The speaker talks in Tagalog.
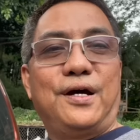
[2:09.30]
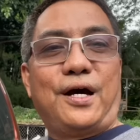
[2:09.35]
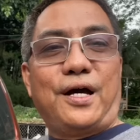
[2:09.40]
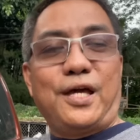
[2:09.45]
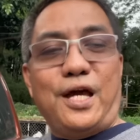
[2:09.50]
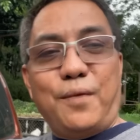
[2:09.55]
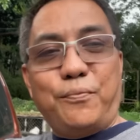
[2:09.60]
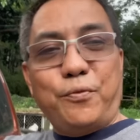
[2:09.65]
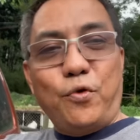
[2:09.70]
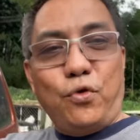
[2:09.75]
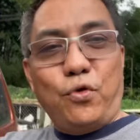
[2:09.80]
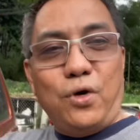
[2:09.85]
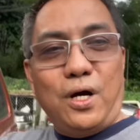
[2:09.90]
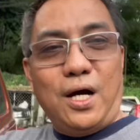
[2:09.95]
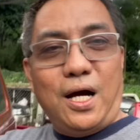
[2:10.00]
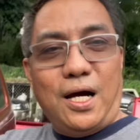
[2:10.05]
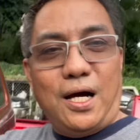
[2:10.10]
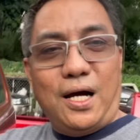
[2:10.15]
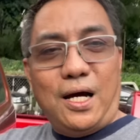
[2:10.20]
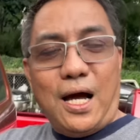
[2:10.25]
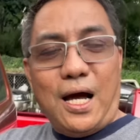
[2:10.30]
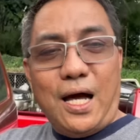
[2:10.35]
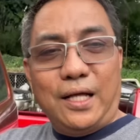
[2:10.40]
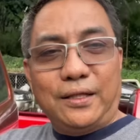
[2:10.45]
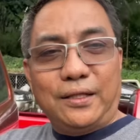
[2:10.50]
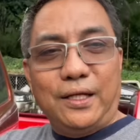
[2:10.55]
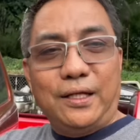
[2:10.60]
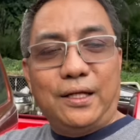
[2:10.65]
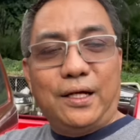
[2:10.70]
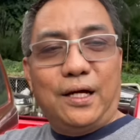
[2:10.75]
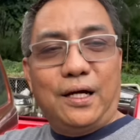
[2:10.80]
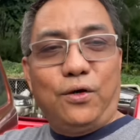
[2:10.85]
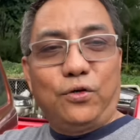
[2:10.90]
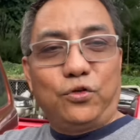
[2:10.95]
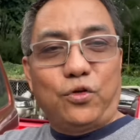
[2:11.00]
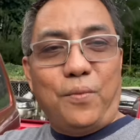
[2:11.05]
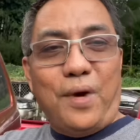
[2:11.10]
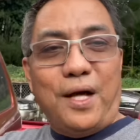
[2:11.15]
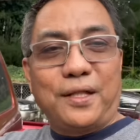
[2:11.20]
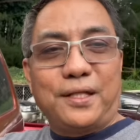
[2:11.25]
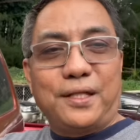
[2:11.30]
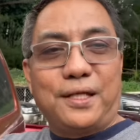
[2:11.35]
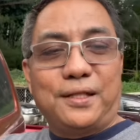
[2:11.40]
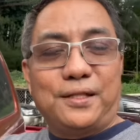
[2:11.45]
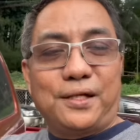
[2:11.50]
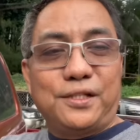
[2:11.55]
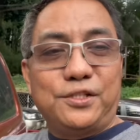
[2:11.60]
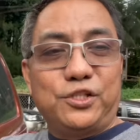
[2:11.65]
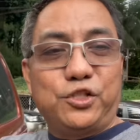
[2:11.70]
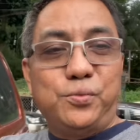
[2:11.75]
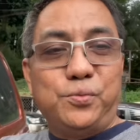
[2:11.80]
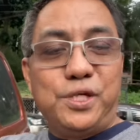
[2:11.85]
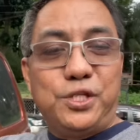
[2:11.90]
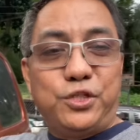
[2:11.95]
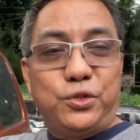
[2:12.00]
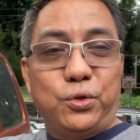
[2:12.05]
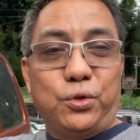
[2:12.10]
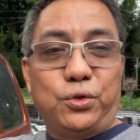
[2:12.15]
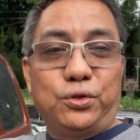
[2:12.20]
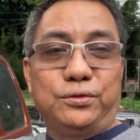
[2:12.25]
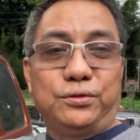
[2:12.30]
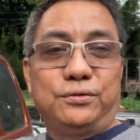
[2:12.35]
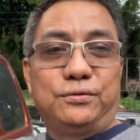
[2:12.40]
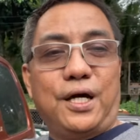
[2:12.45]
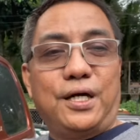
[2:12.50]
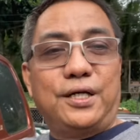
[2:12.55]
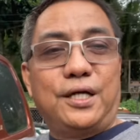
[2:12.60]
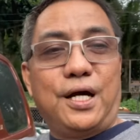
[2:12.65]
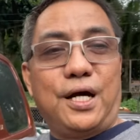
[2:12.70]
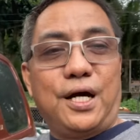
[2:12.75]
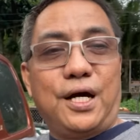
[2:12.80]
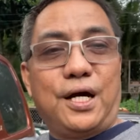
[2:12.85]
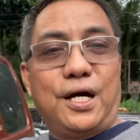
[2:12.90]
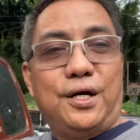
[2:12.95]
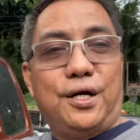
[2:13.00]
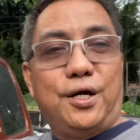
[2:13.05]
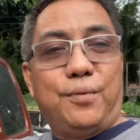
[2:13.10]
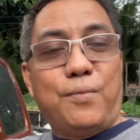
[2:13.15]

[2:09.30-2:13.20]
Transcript: kaya po kung ang ating uh, automatic transmission ay uh,